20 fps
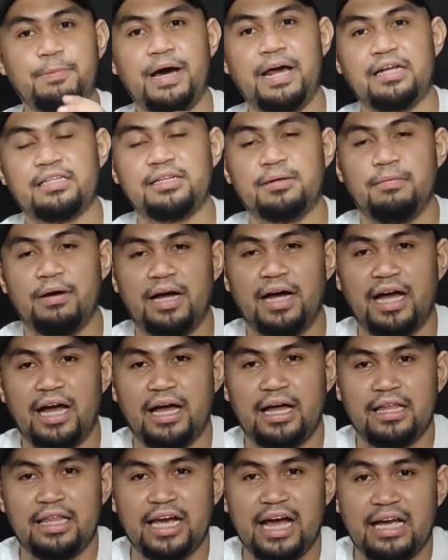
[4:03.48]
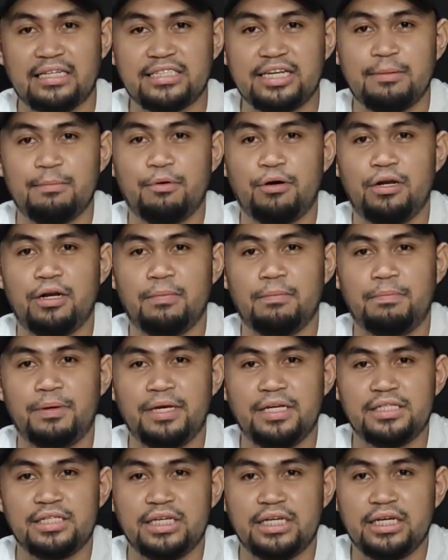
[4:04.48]
para sa mga nag-assemble ng
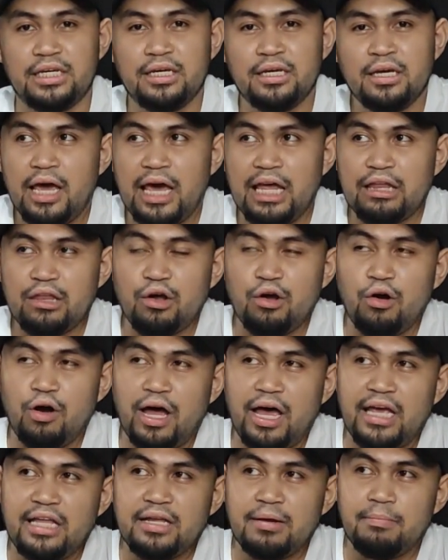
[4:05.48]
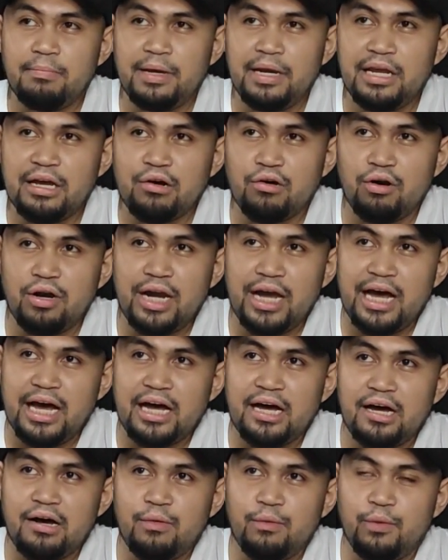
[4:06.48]
PC, ito ay nabili ko
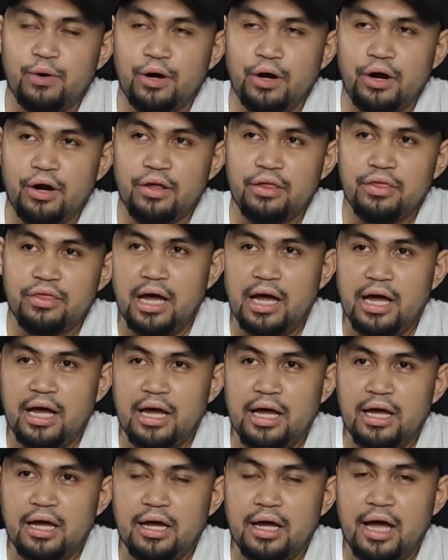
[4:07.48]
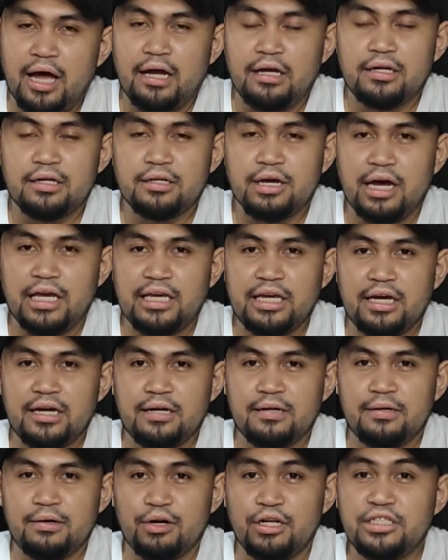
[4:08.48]
lang worth, uh, ang
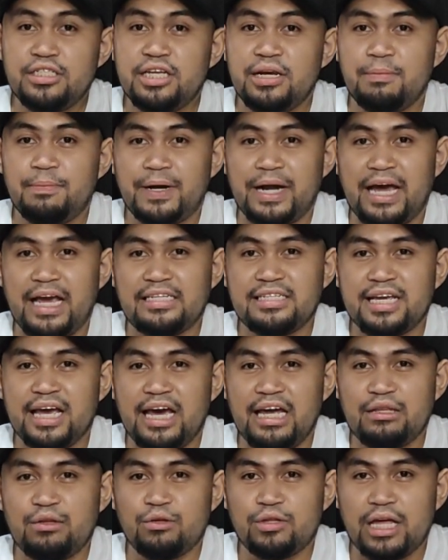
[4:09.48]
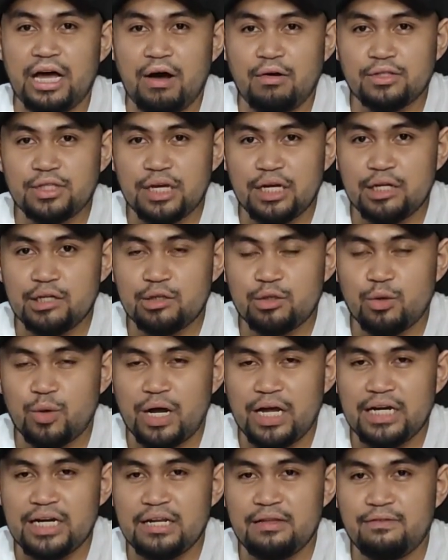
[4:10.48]
kanyang original price ay
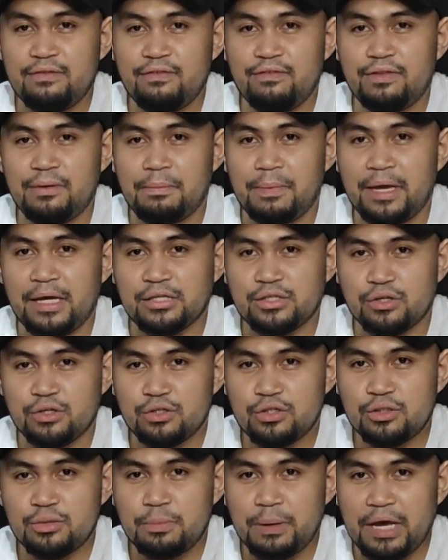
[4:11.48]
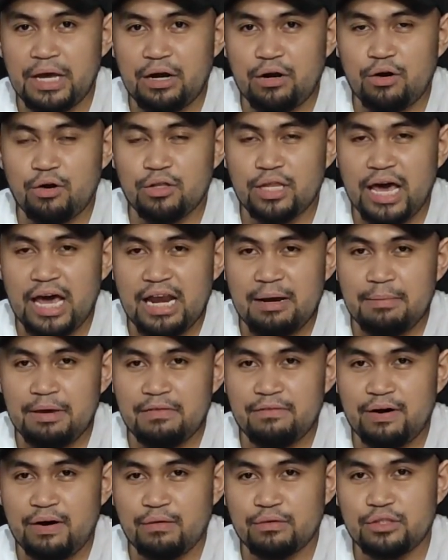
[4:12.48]
2,250 pesos. Pero dahil
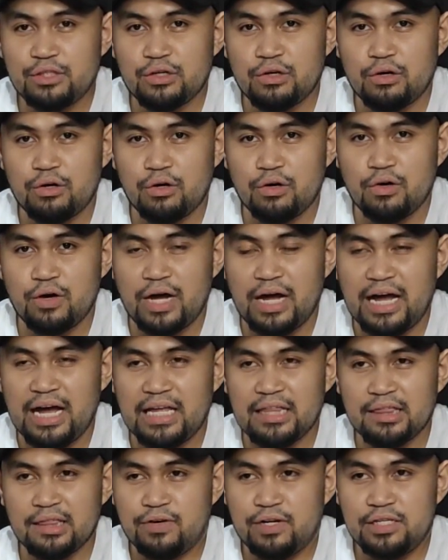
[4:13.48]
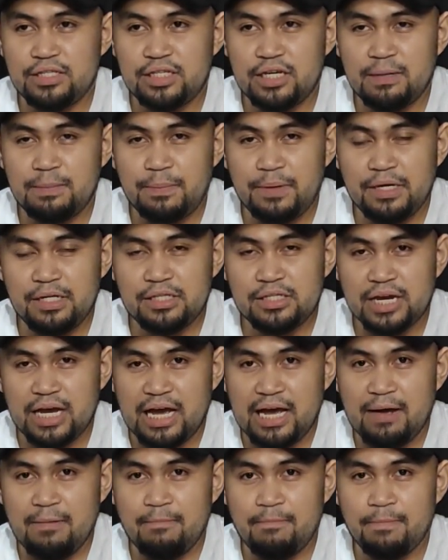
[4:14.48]
may voucher ako at free shipping
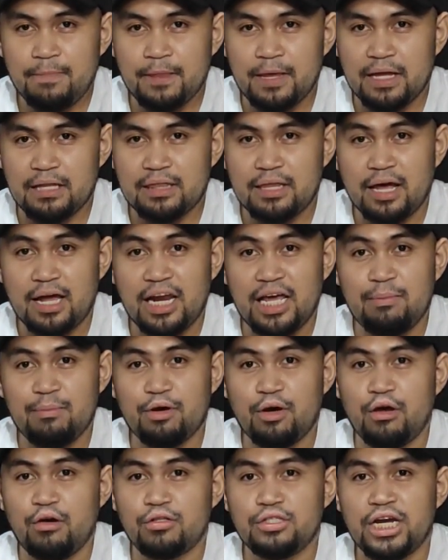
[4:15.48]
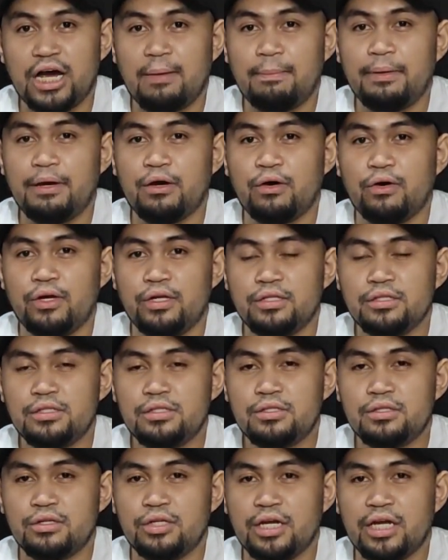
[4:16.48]
siya, at na-claim ko yung Shopee coins.
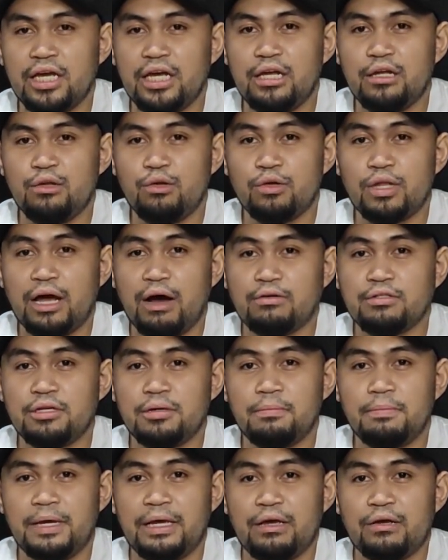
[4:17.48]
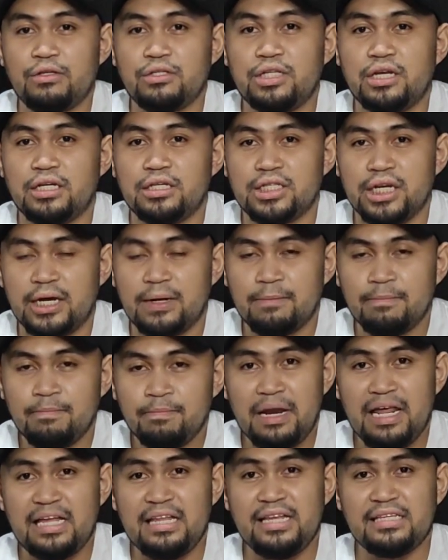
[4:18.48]
So, naging 2,000 pesos lang siya.
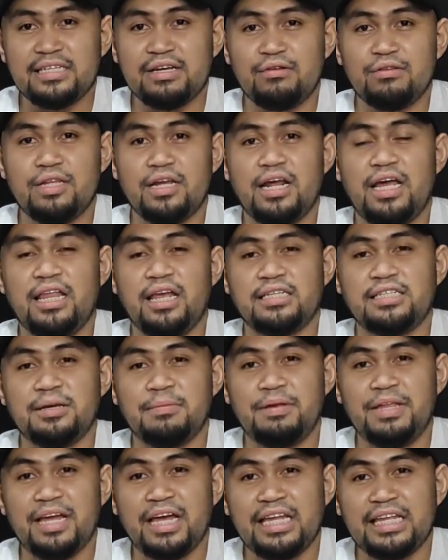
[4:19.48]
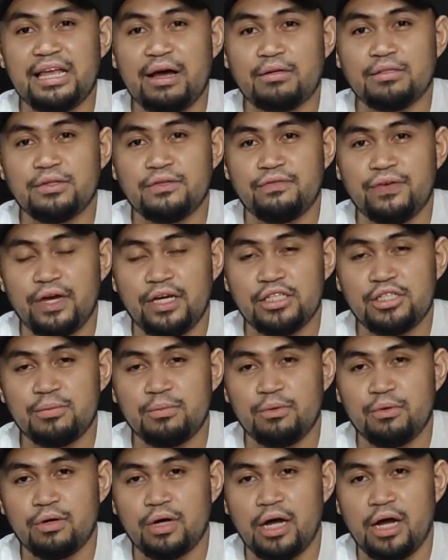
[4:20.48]
Malaking discount na rin kasi may nakita ko sa
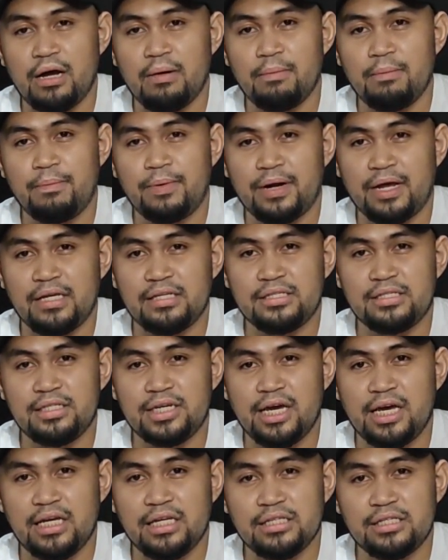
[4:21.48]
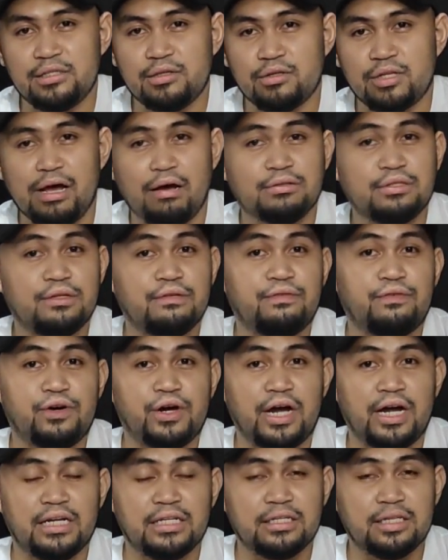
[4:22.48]
Facebook, ang price niya is
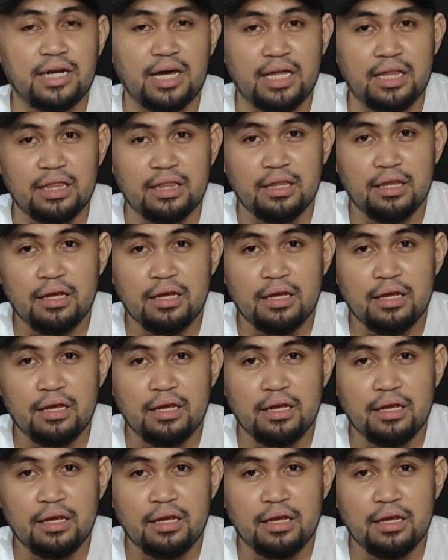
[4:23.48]
2,400